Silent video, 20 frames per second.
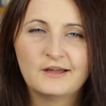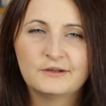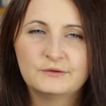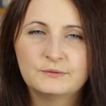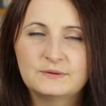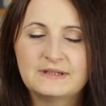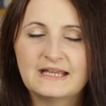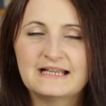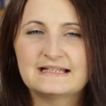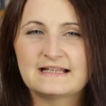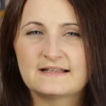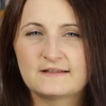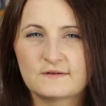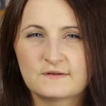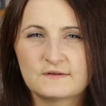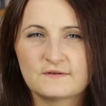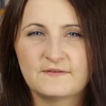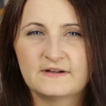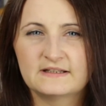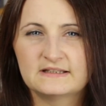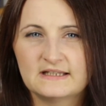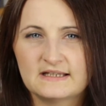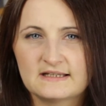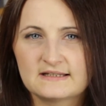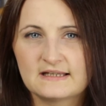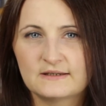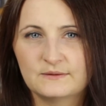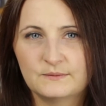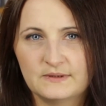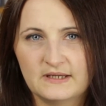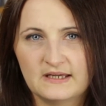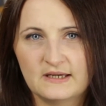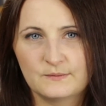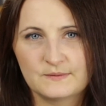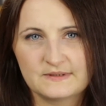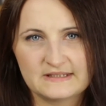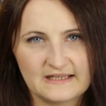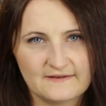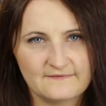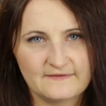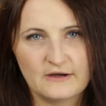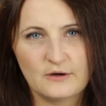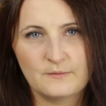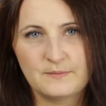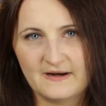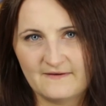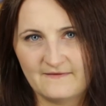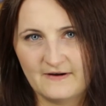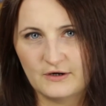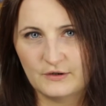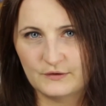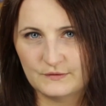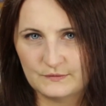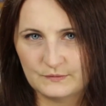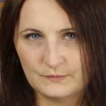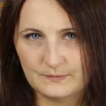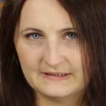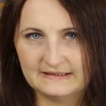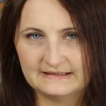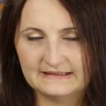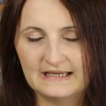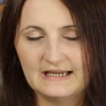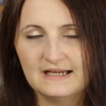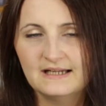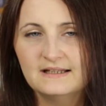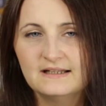Tutaj zastosowanie znajduje ustawa o prawach konsumenta.